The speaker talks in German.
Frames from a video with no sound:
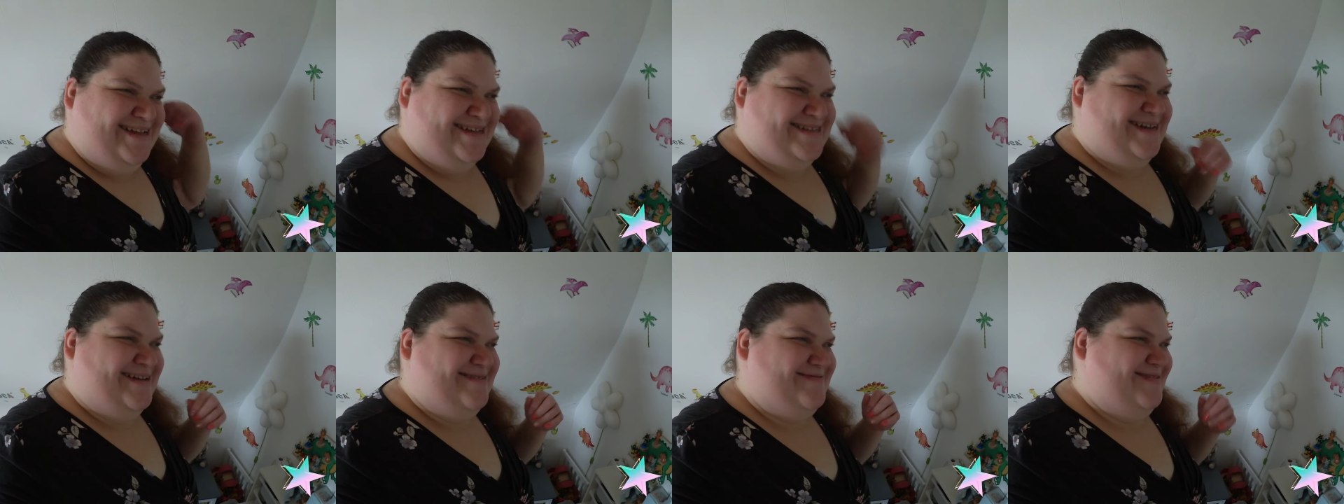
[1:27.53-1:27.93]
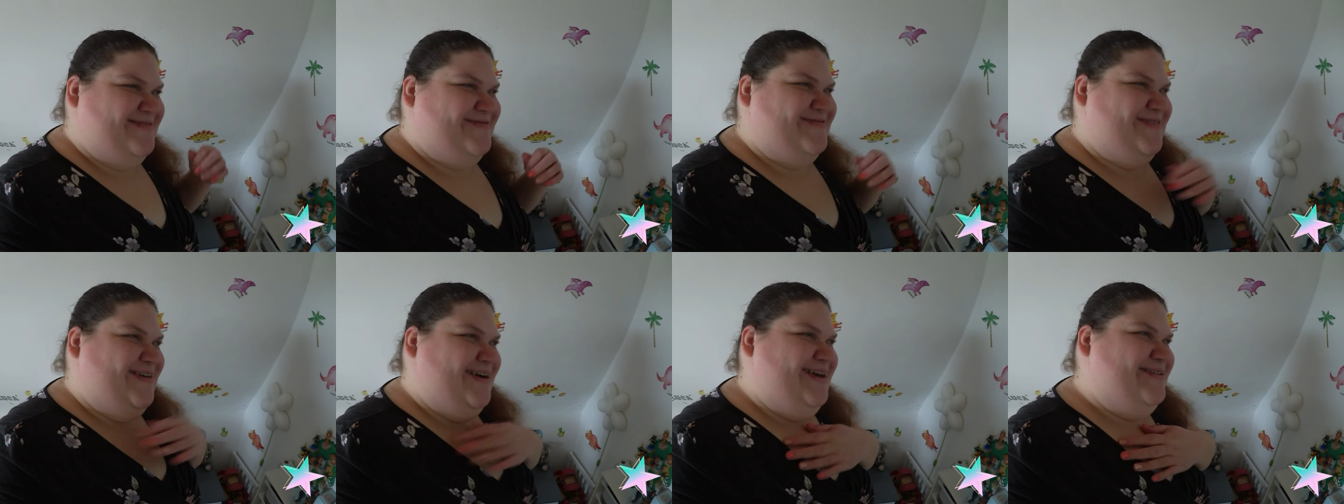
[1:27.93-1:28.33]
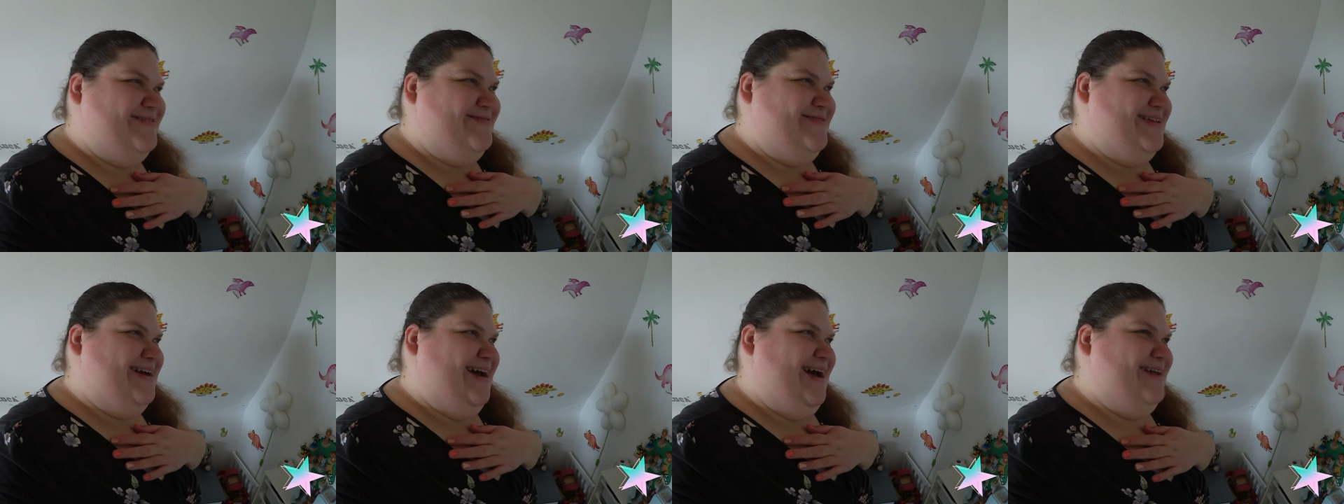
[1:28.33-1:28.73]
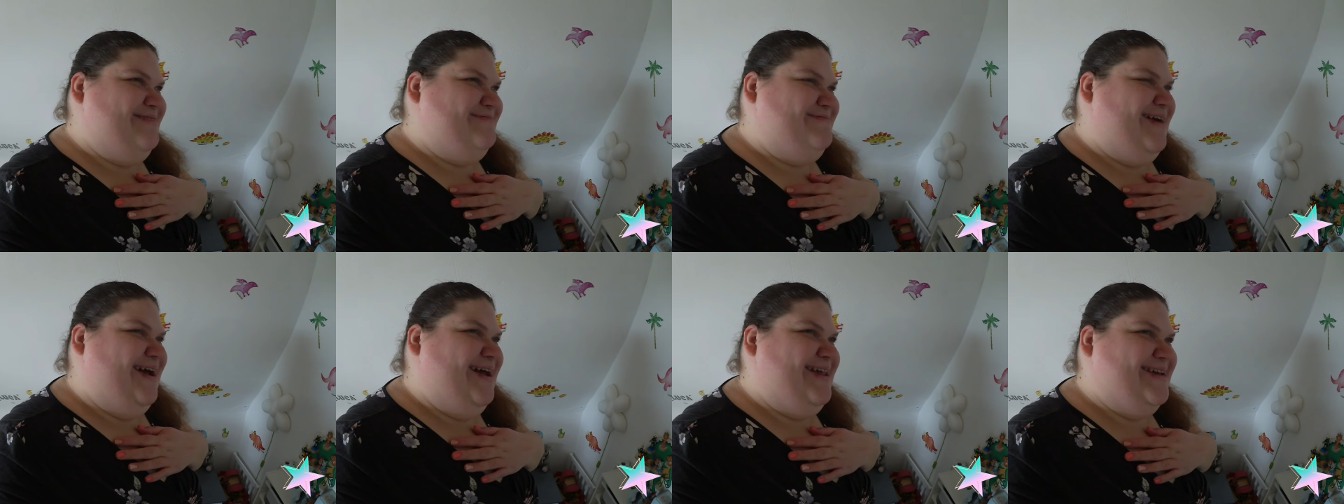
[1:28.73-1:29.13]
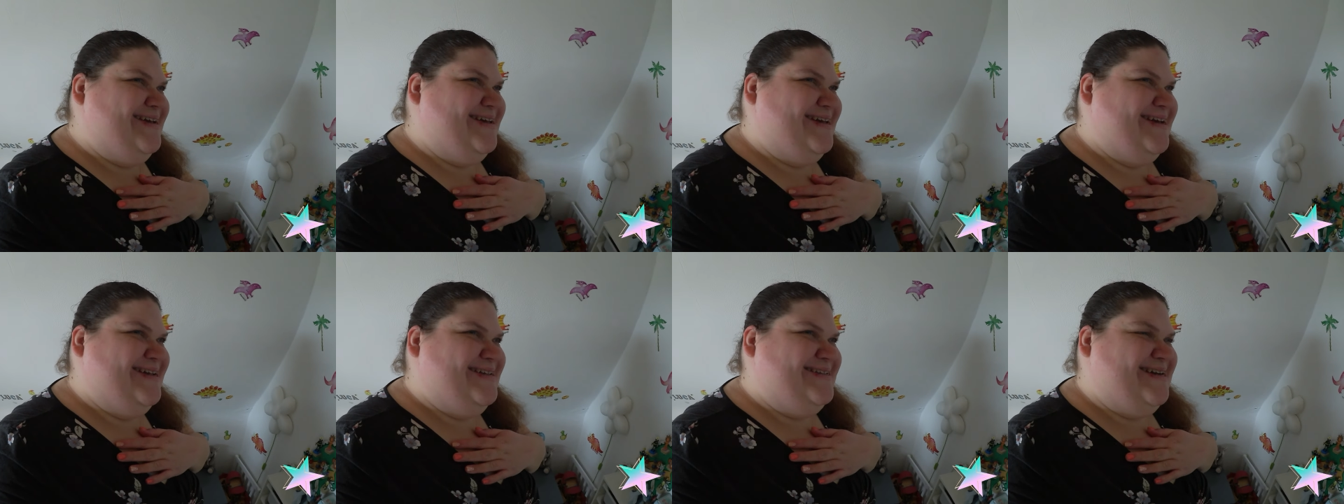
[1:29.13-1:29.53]
das hat mich voll wieder an meine
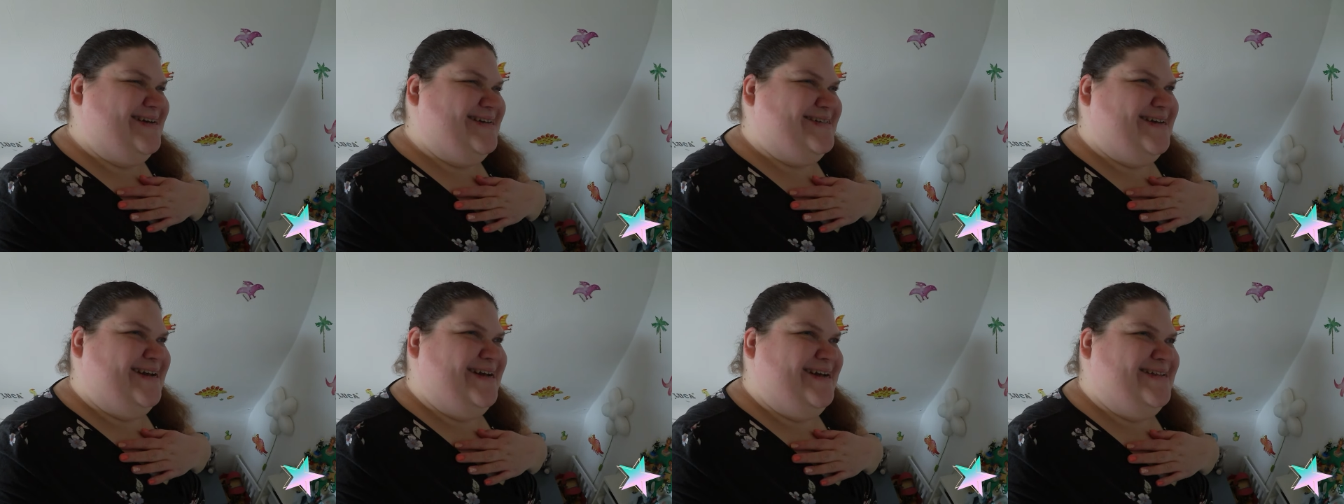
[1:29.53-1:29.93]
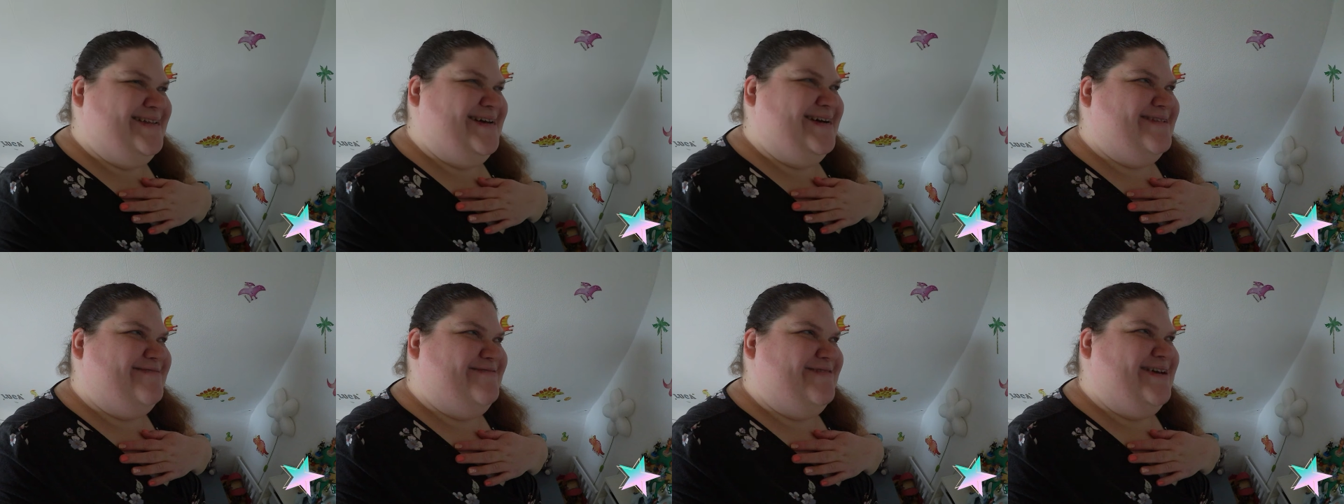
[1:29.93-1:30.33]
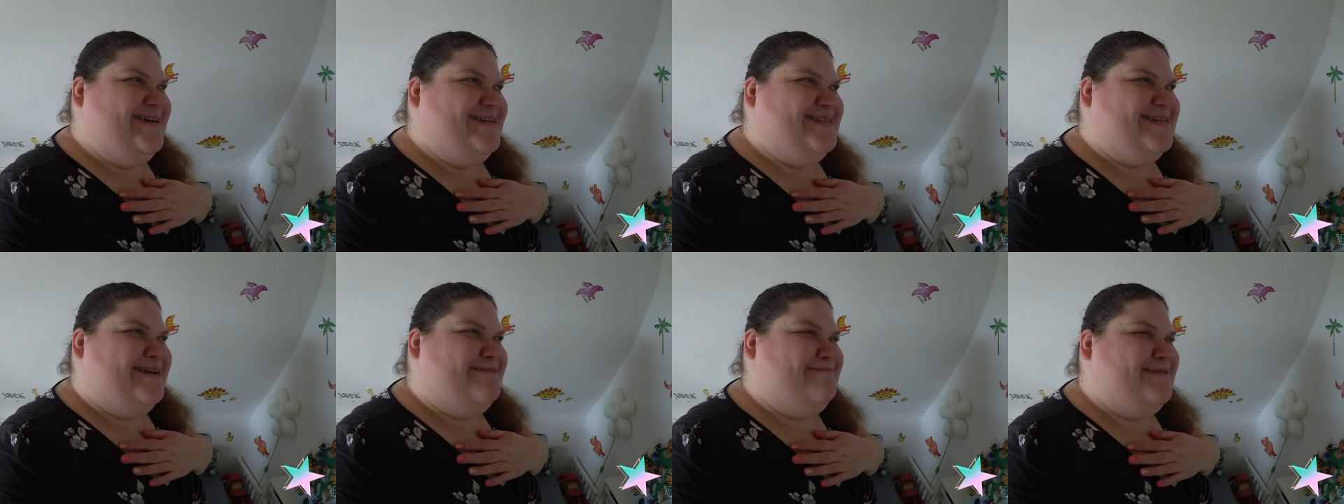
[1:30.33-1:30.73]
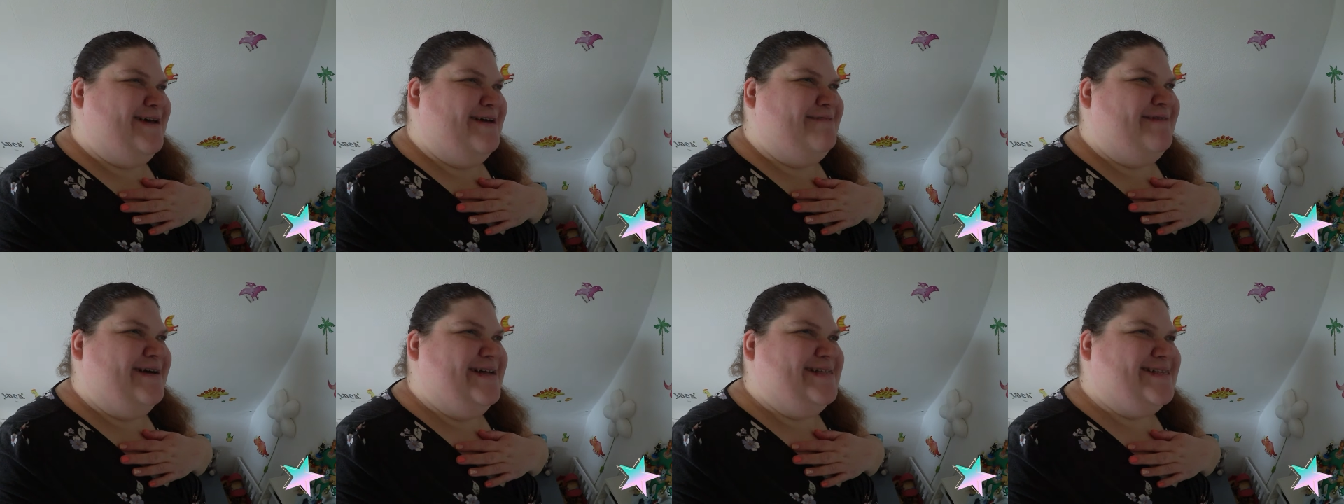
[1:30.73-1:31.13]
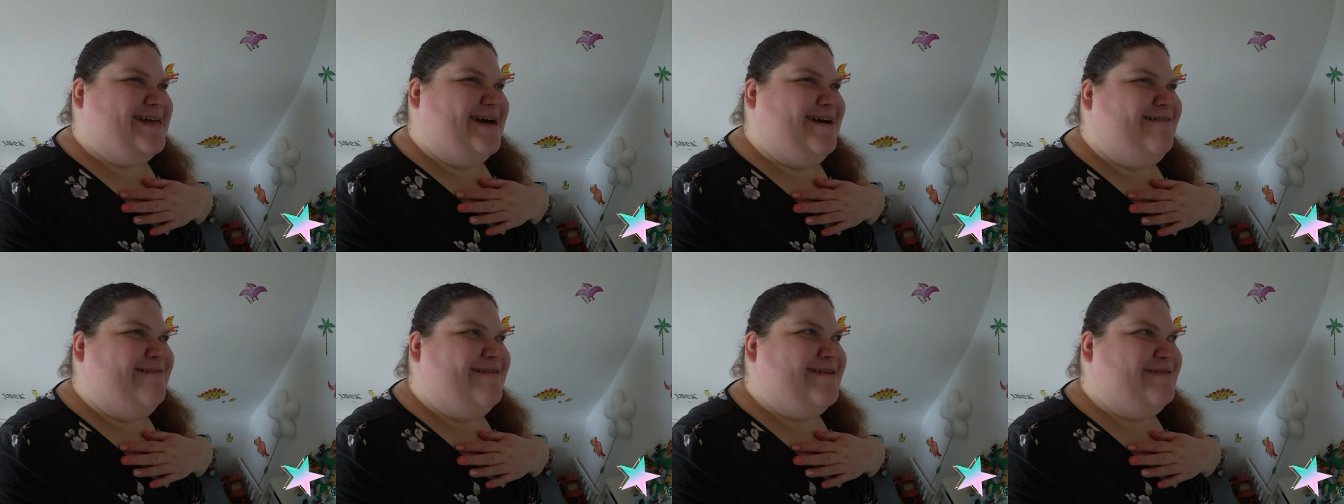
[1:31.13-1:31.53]
Kindheit erinnert, weil ich habe damals
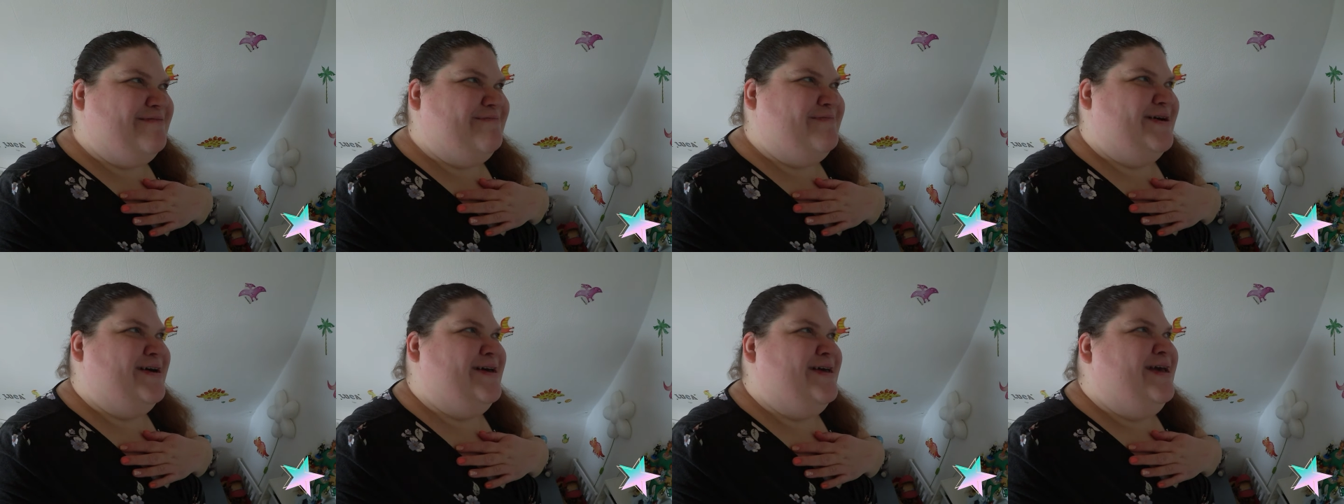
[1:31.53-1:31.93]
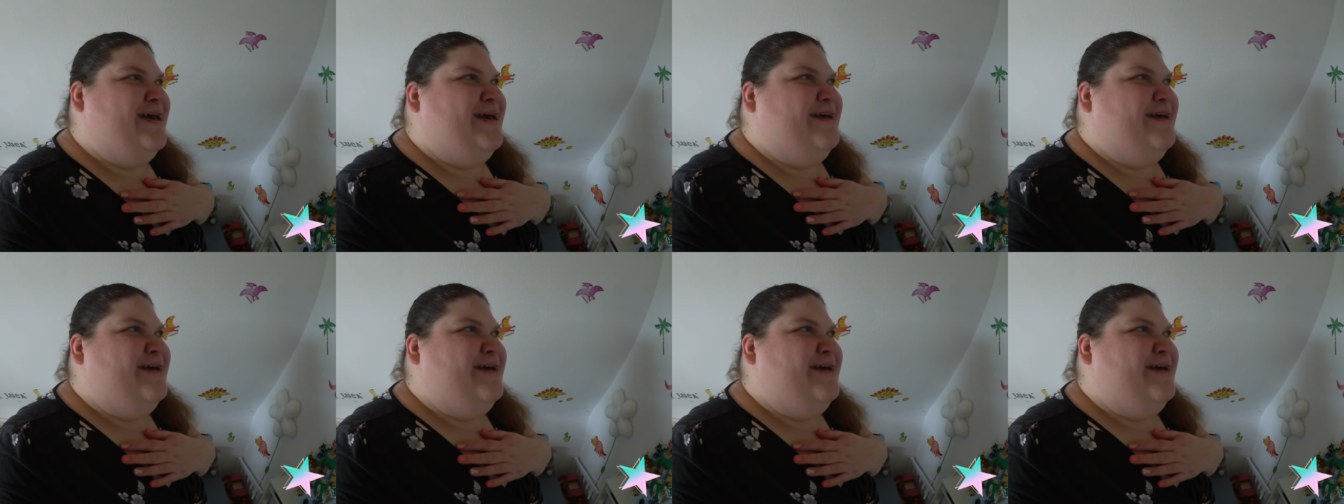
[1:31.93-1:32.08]
auch immer,